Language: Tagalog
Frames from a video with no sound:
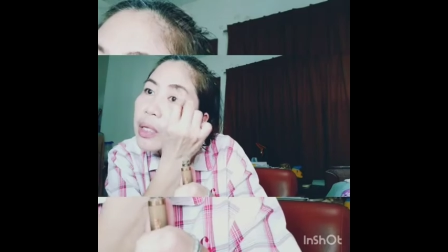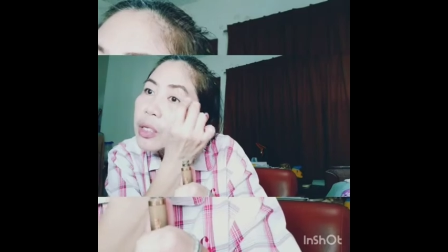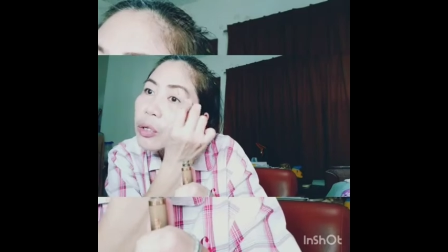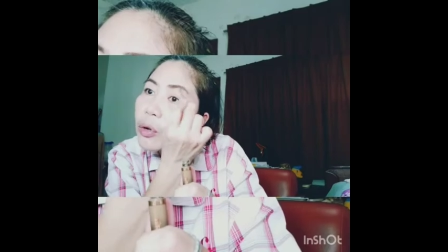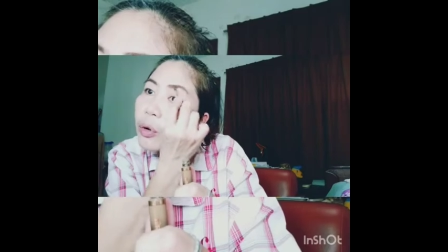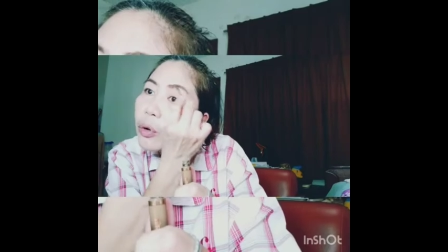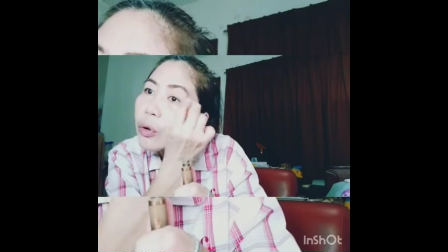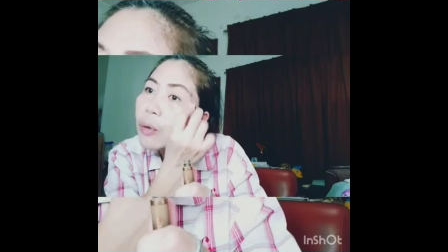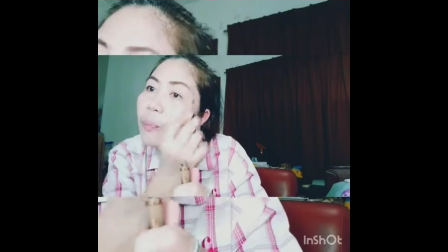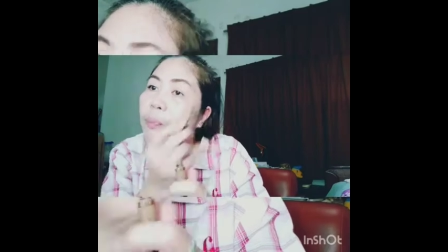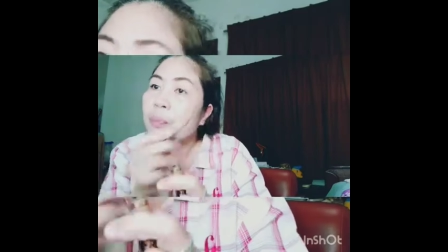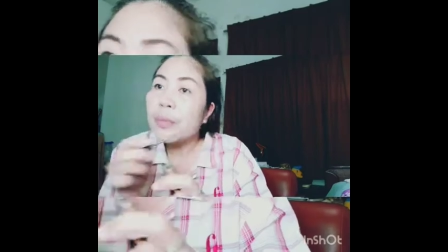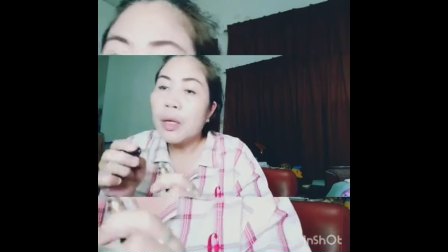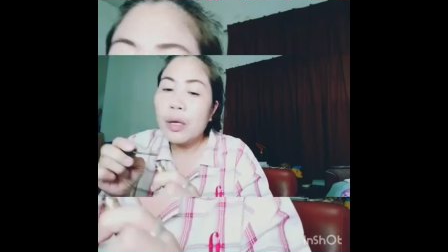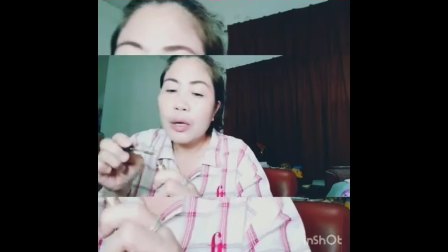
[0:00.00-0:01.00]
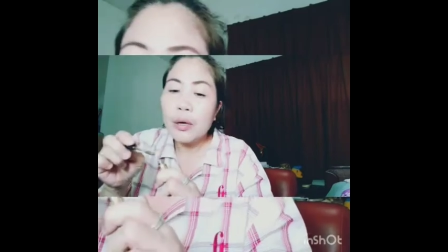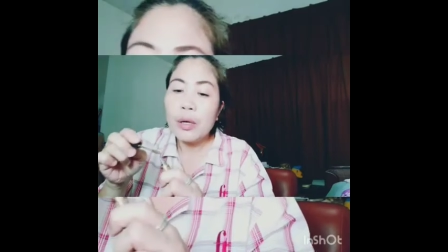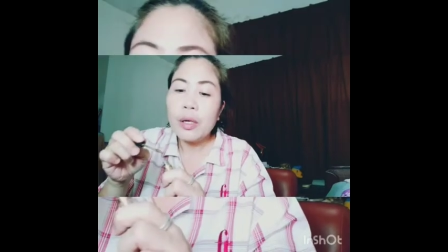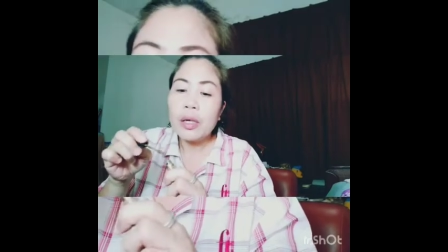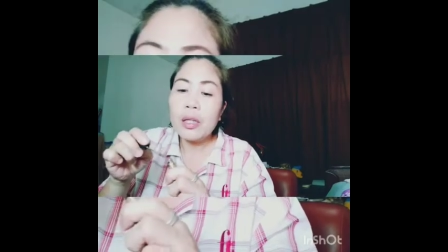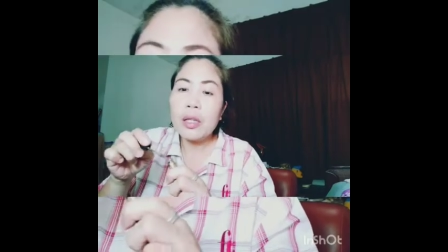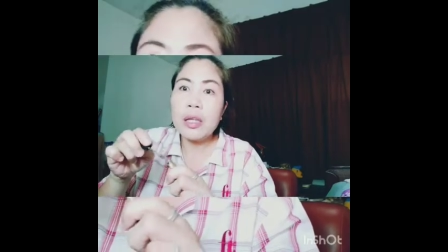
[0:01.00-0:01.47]
ko,
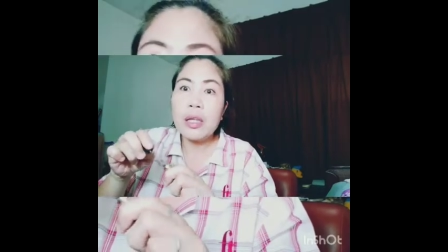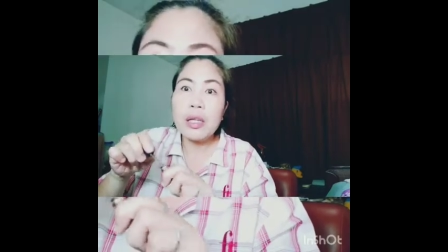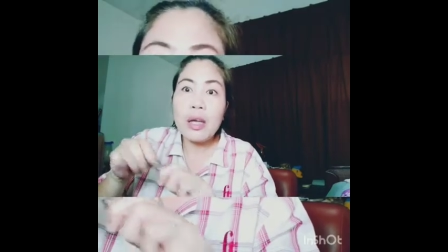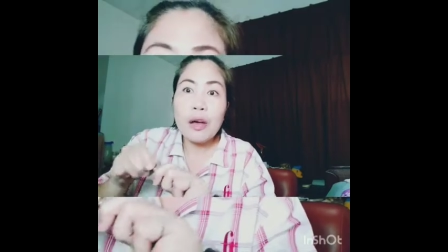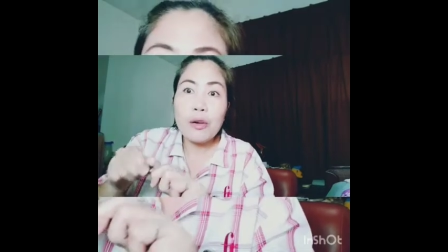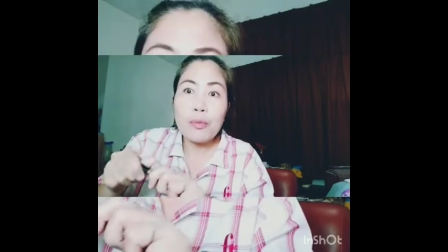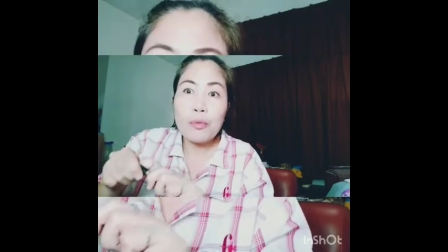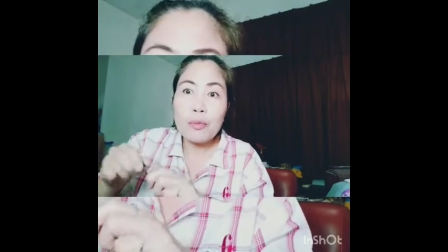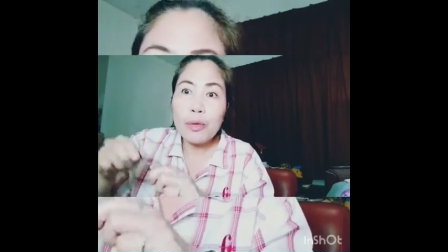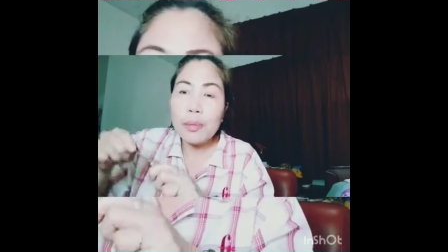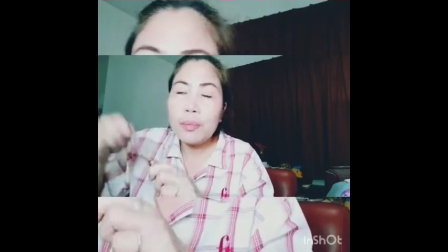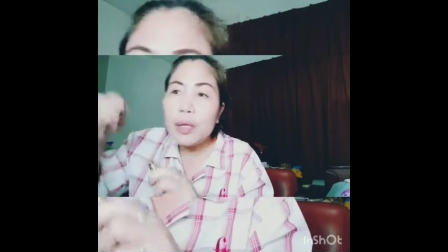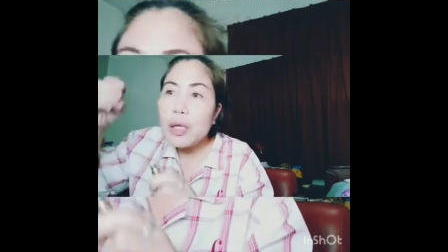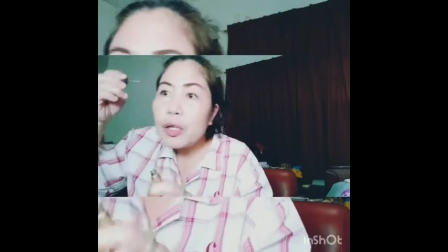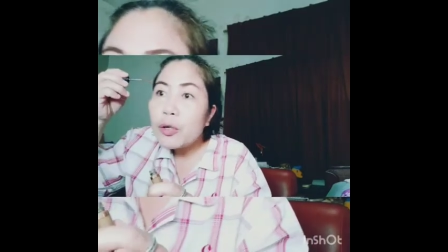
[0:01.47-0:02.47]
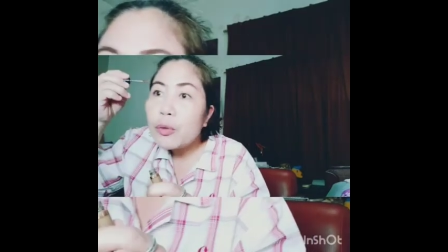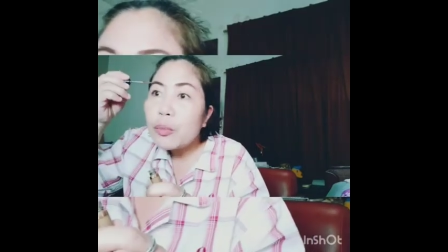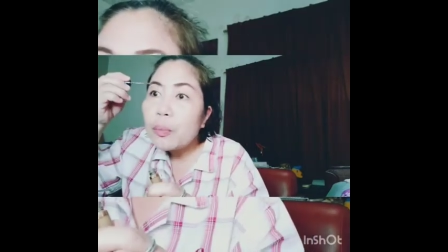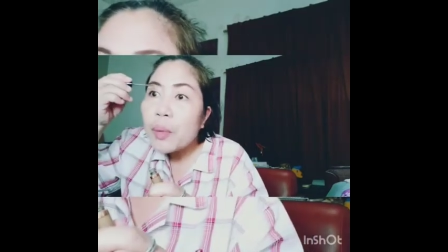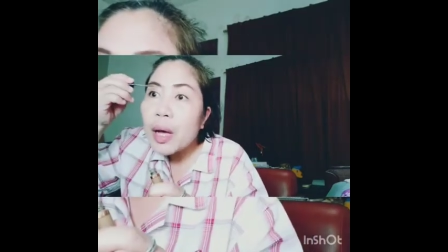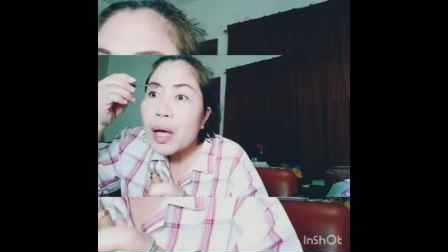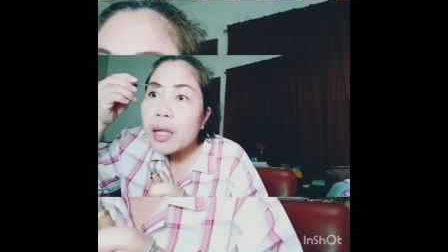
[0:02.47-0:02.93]
hindi na ako bumibili ng
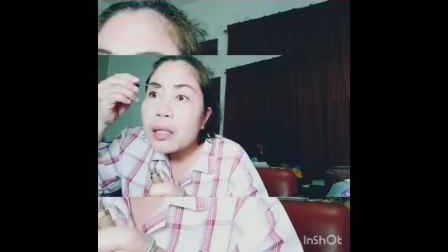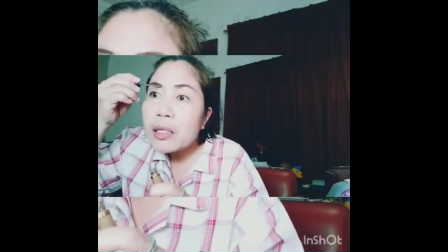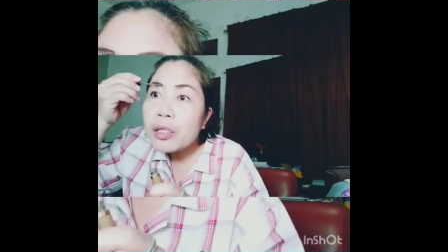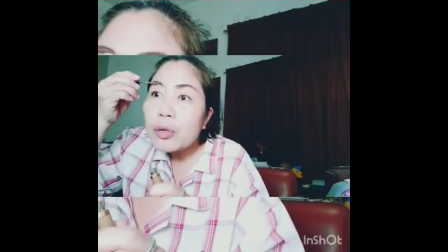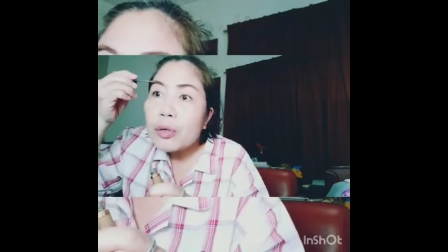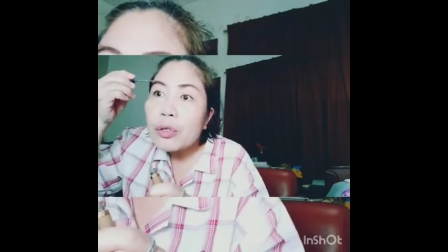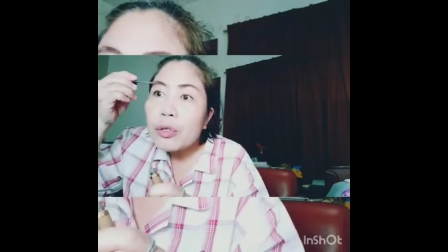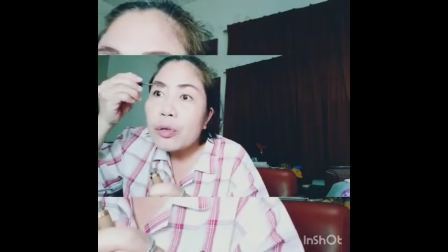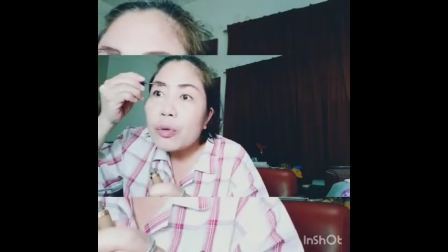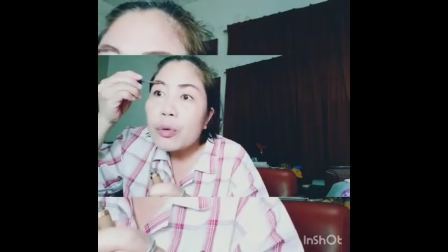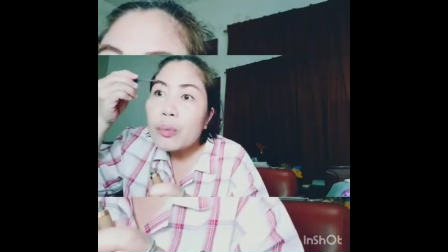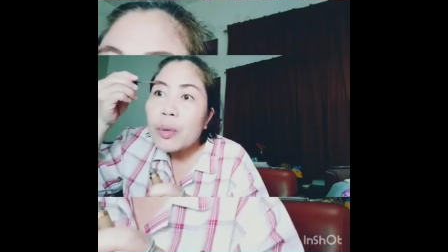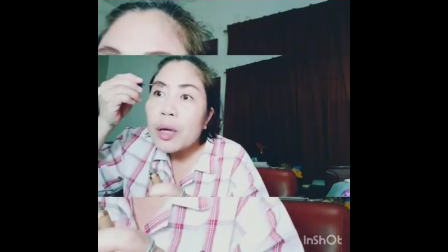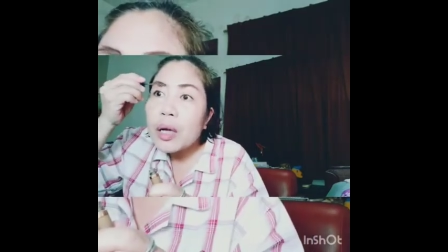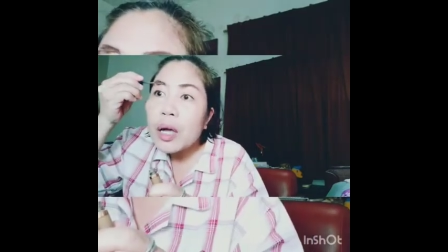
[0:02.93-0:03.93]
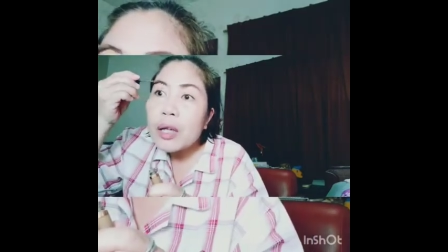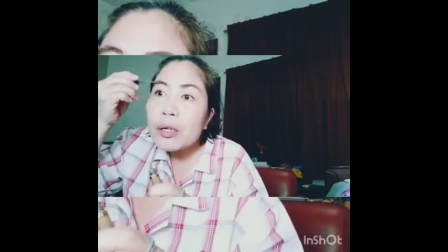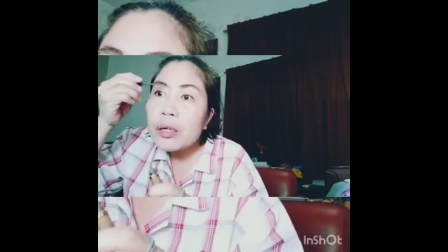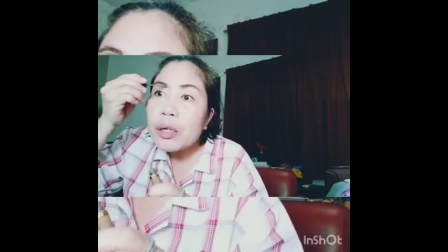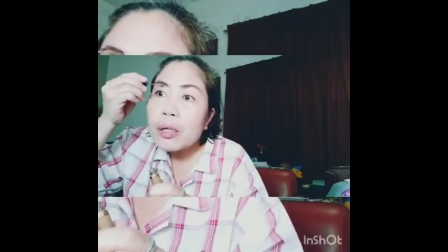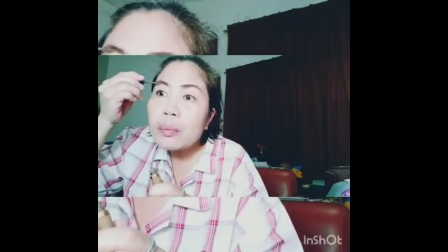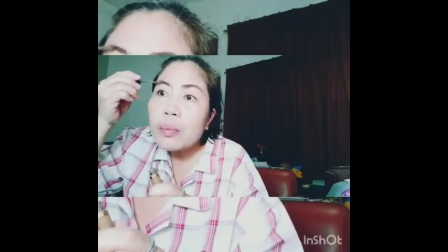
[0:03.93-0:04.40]
pads. Although, magkano
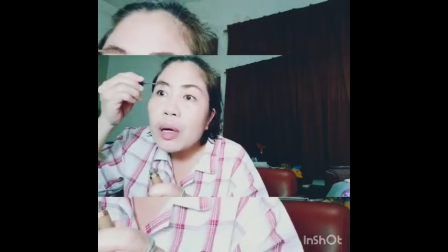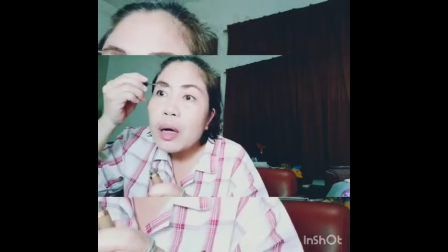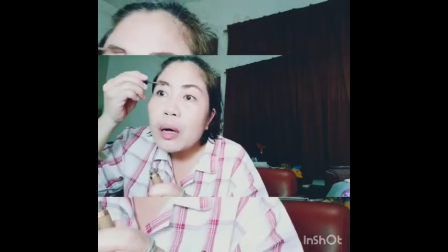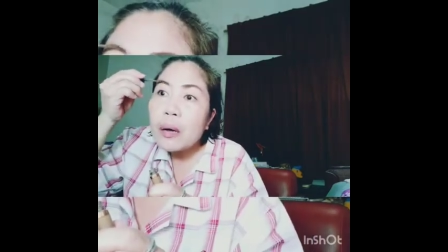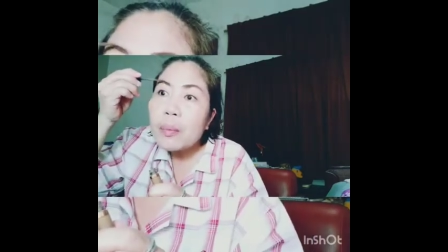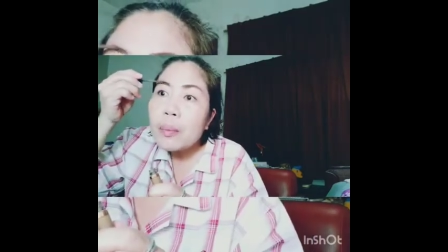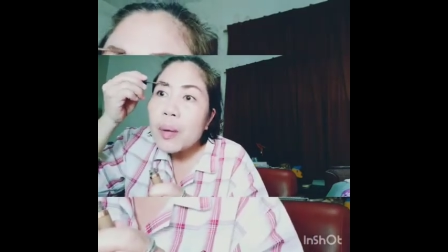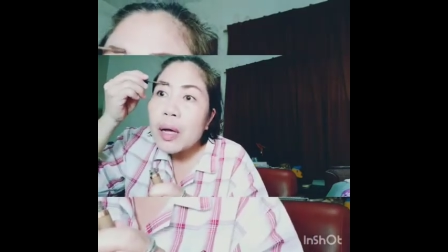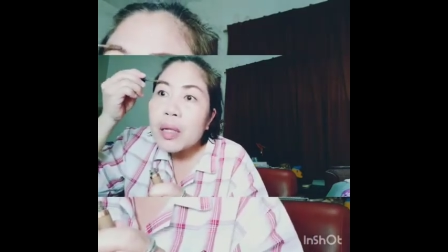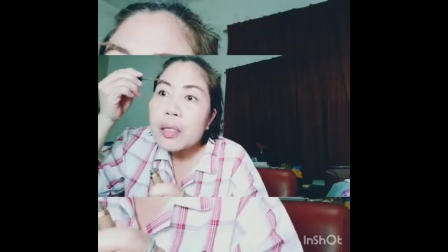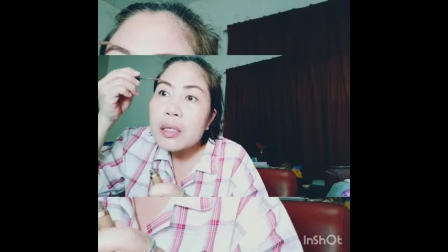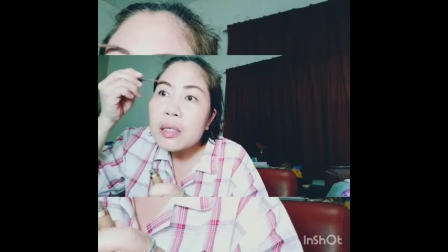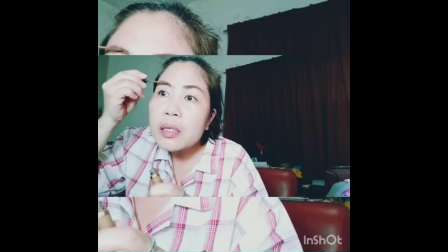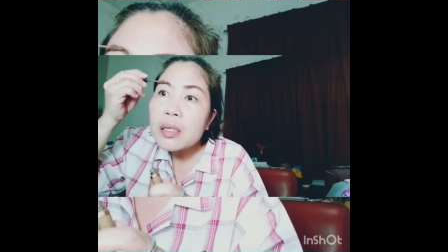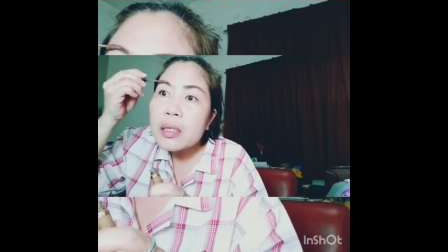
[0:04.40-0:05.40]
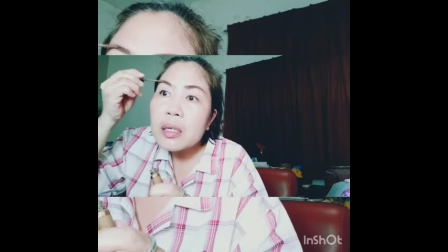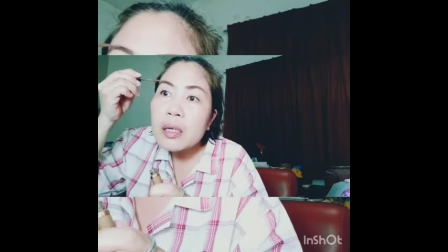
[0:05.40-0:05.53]
lang ba ang pads?